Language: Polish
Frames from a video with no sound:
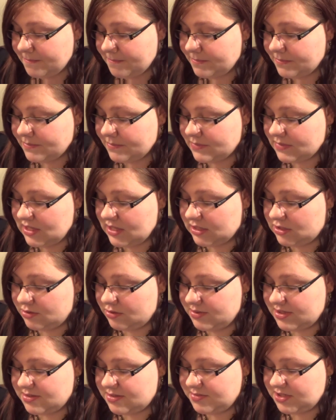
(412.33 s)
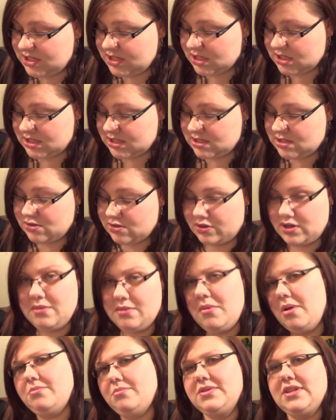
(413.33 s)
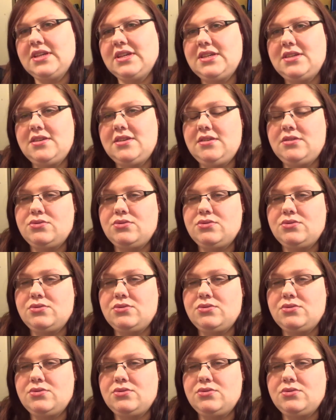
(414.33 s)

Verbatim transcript: Mm, natomiast misiaczki co? Ja mam taki